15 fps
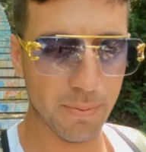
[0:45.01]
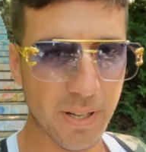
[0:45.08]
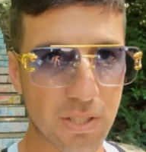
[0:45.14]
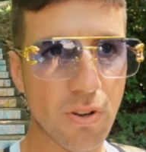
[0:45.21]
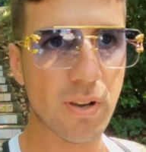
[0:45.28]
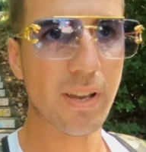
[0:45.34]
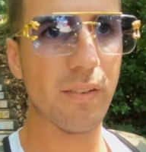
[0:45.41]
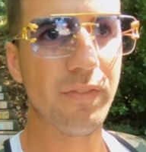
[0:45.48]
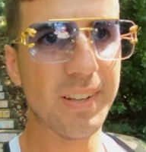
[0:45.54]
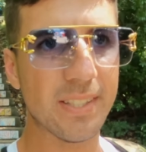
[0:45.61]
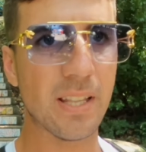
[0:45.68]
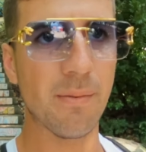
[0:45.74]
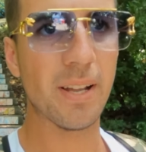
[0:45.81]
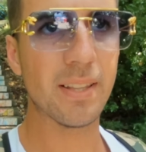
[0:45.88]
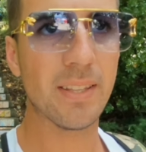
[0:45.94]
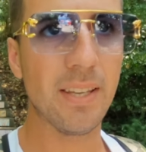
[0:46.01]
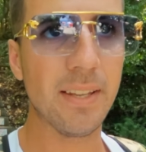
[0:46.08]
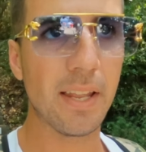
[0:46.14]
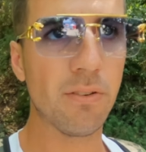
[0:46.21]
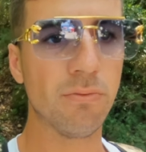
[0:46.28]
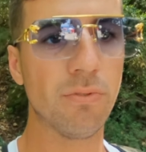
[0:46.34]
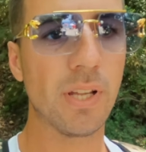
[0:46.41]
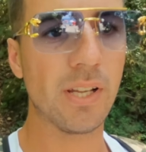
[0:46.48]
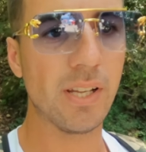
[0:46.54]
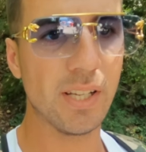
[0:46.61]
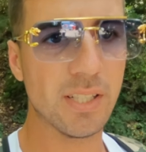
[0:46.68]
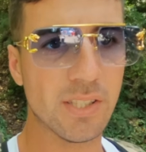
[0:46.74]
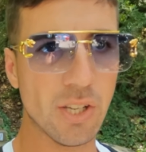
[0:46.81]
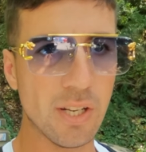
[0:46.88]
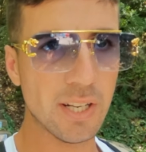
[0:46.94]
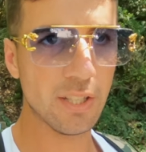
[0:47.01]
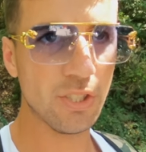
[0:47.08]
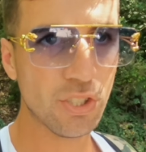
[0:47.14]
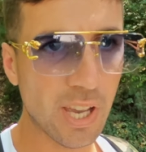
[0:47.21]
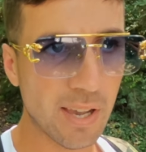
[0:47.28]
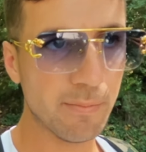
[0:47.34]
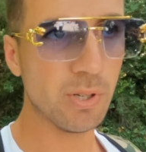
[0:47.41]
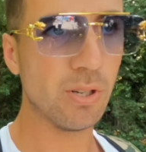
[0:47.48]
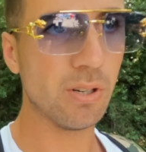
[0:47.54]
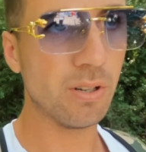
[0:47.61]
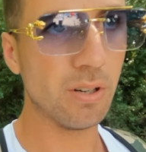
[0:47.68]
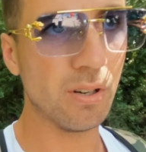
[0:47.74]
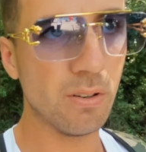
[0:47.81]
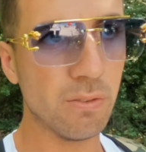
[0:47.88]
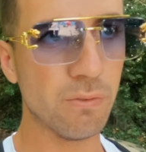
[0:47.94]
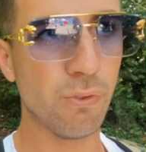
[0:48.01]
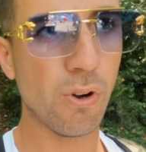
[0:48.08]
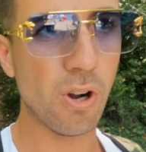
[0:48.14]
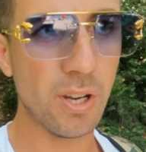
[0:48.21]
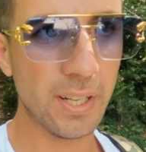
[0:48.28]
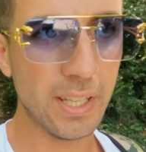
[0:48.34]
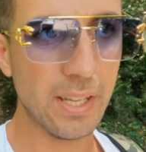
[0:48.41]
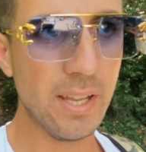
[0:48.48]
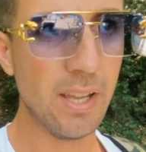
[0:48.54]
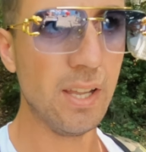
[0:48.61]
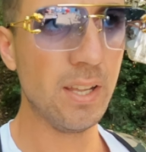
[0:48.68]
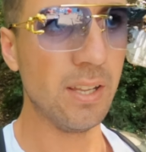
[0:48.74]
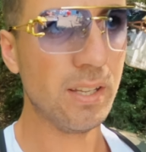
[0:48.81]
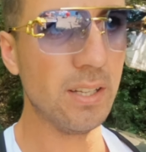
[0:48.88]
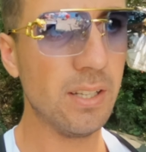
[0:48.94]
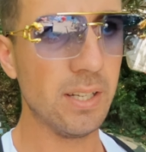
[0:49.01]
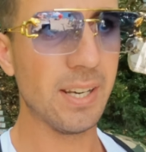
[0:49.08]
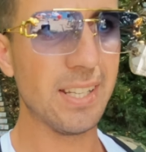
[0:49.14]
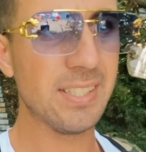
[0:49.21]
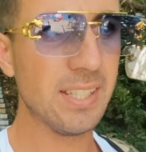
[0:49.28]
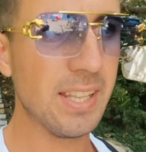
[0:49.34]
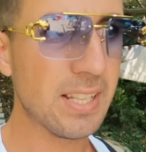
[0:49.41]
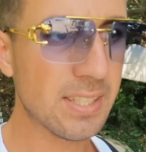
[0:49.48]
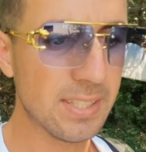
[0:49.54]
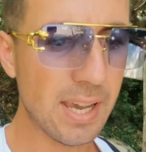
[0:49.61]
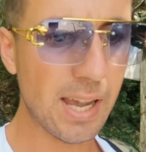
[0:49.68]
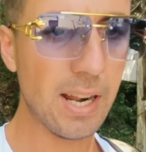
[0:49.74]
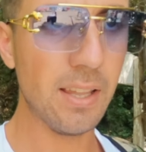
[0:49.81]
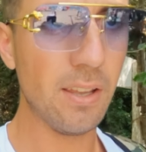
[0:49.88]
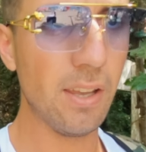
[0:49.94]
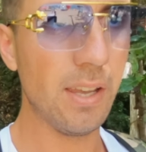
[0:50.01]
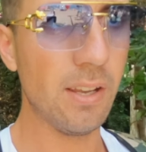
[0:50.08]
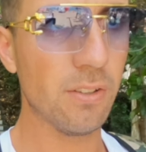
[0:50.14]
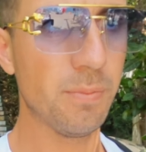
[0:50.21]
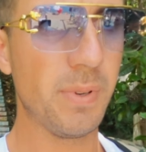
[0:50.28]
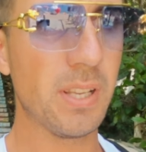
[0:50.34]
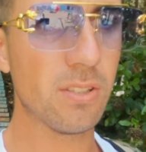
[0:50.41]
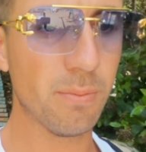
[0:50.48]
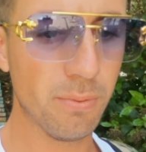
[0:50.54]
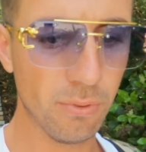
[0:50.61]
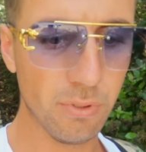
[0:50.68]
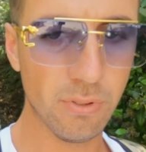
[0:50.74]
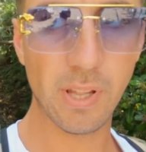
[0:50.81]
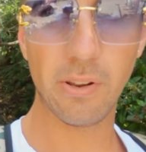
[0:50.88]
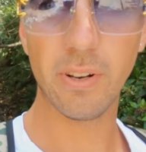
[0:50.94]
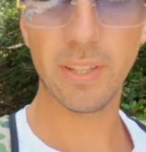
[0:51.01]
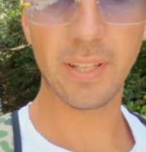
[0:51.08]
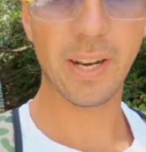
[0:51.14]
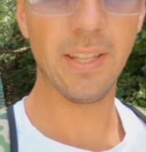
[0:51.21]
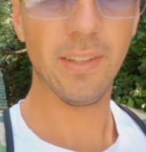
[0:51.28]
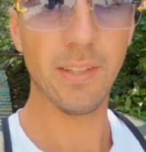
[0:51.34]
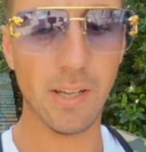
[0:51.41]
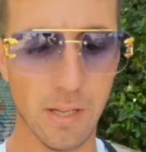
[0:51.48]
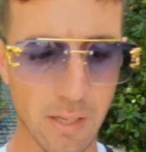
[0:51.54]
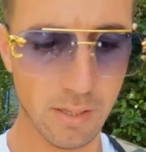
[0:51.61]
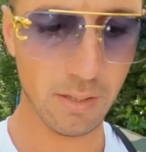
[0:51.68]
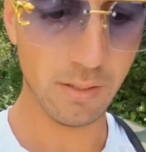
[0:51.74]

Ho preso un caffè stamattina in una zona, diciamo, fuori eh, residenziale e ho speso più di 1,30 euro.